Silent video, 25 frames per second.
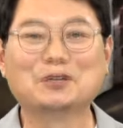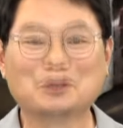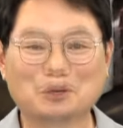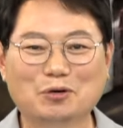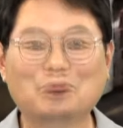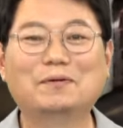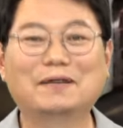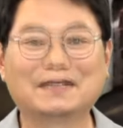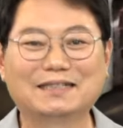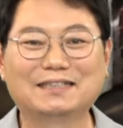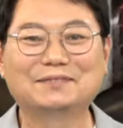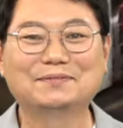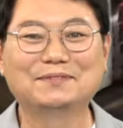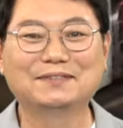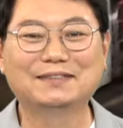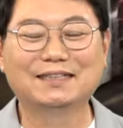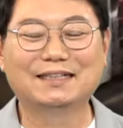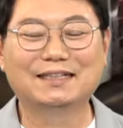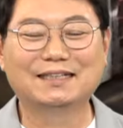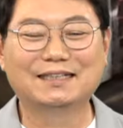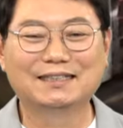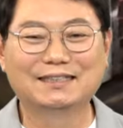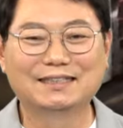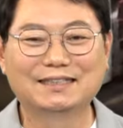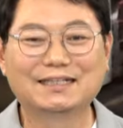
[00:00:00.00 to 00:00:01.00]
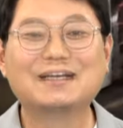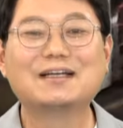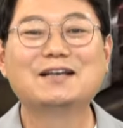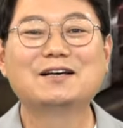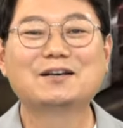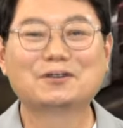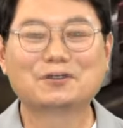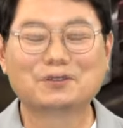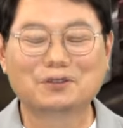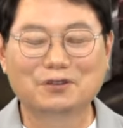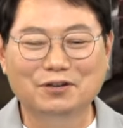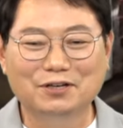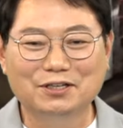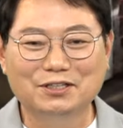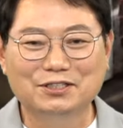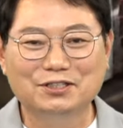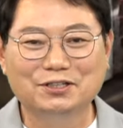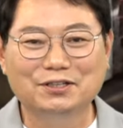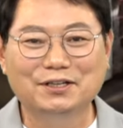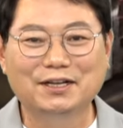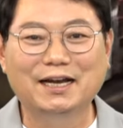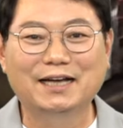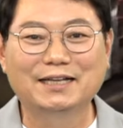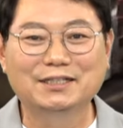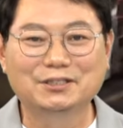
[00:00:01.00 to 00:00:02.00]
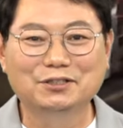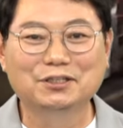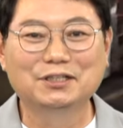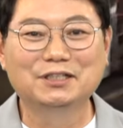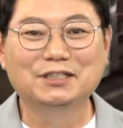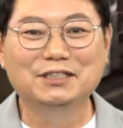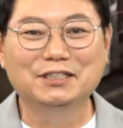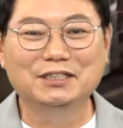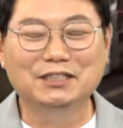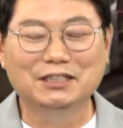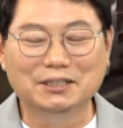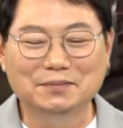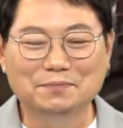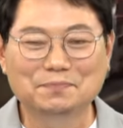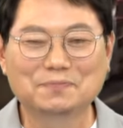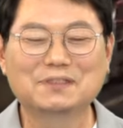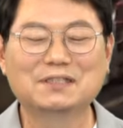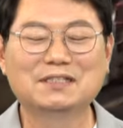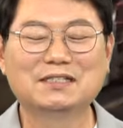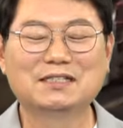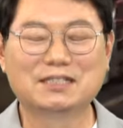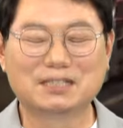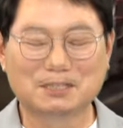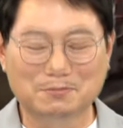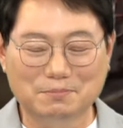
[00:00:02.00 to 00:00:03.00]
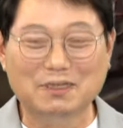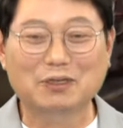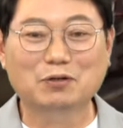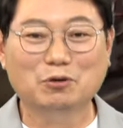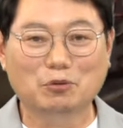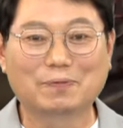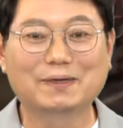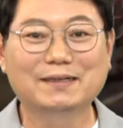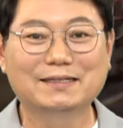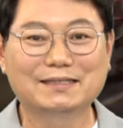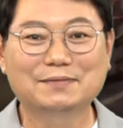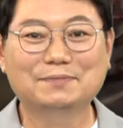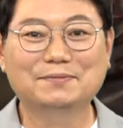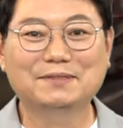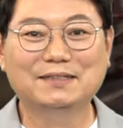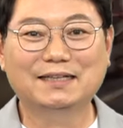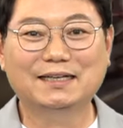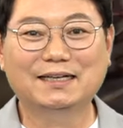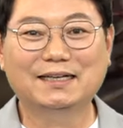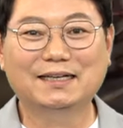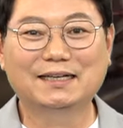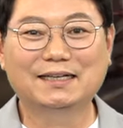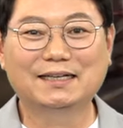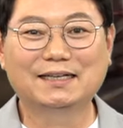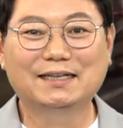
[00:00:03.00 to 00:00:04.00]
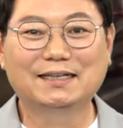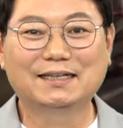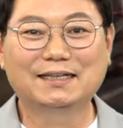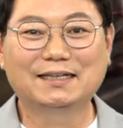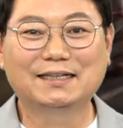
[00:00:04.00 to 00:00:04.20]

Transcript: 고맙습니다. 꺾기 전에 안정희님 정말 고맙습니다.